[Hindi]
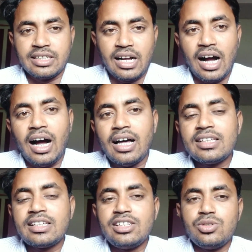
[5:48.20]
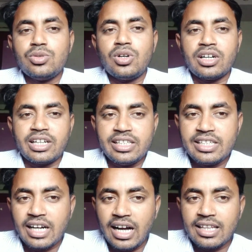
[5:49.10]
खाद की जो अंग्रेजी
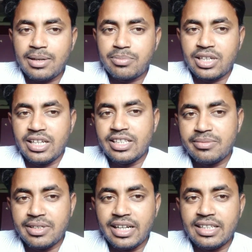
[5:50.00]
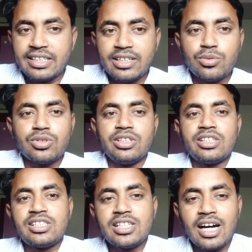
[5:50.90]
खाद आप खेत में डालते हैं वो
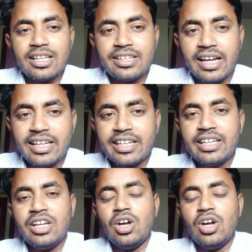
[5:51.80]
देसी खाद डालेंगे